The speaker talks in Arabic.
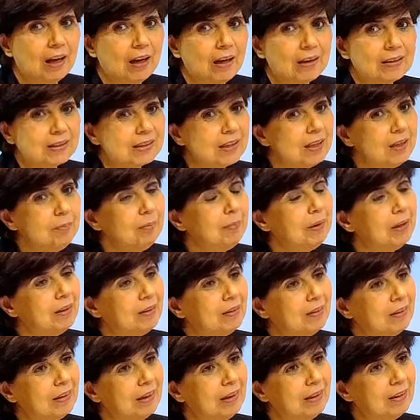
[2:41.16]
أسامي
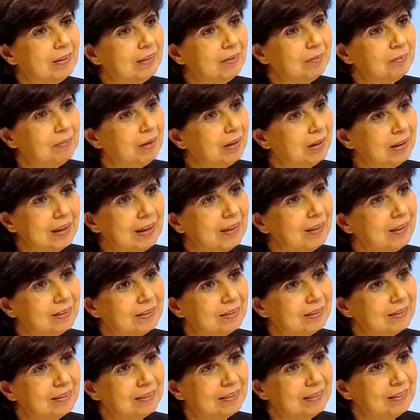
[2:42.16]
يعني ما
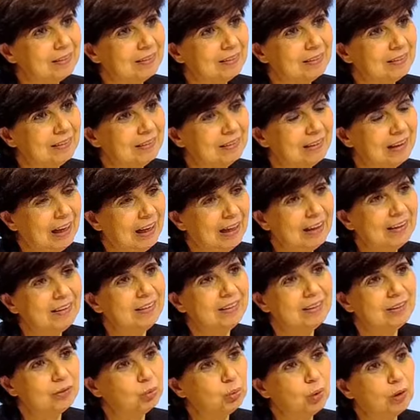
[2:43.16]
كانت
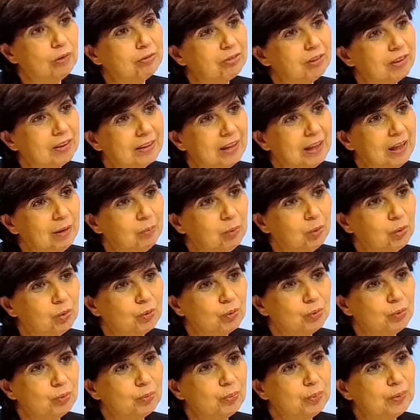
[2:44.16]
هينة توقف
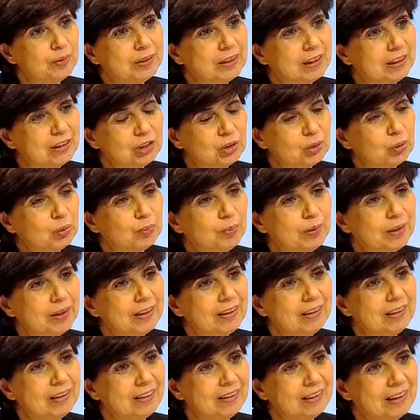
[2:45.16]
قدامهم
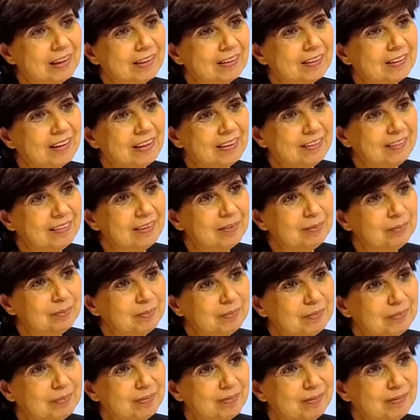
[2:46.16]
وبتجربة إنك تقدم
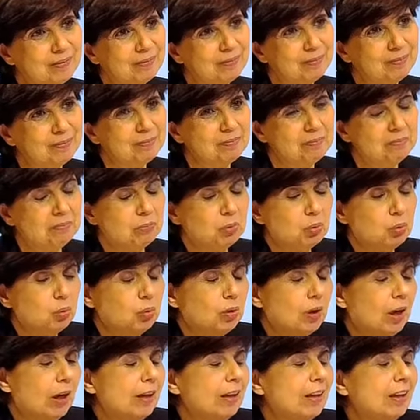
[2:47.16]

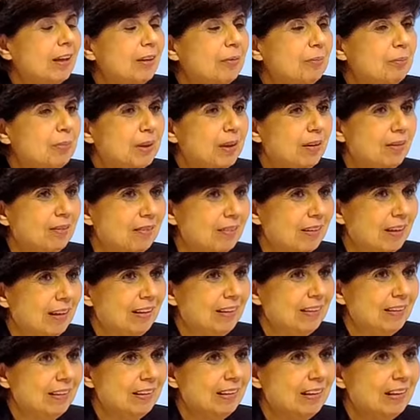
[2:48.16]
بدون أي خبرة
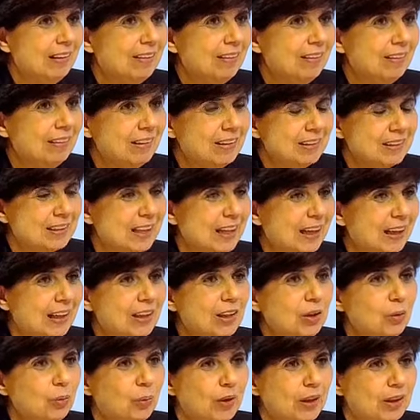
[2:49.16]
يعني لا
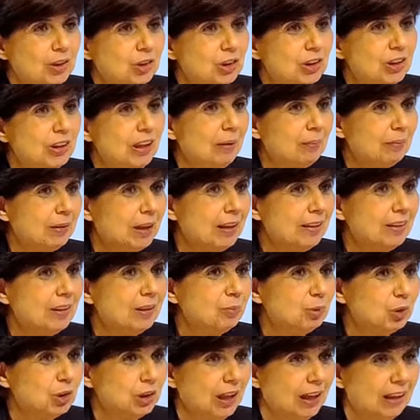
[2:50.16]
إذاعية ولا شيء عم
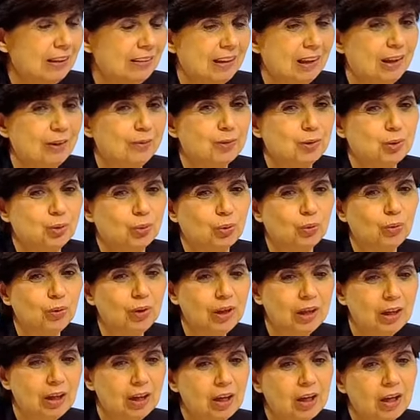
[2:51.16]
تقدم شيء على التلفزيون
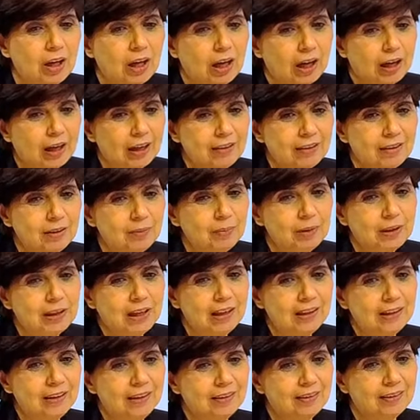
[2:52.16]
أخذت
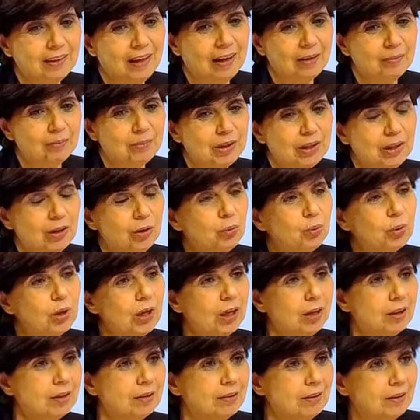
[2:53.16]
الميدالية الذهبية
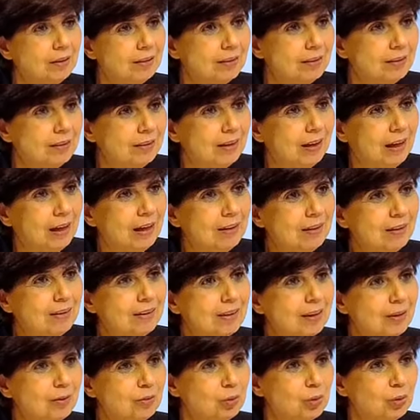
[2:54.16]
ورحت دغري على
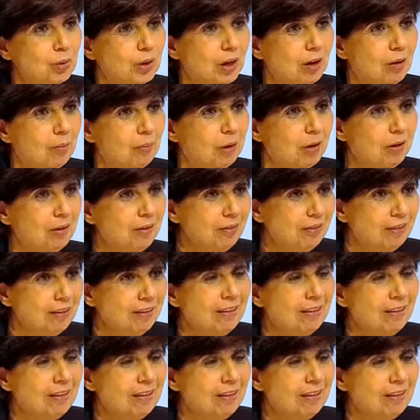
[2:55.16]
راديو راما آه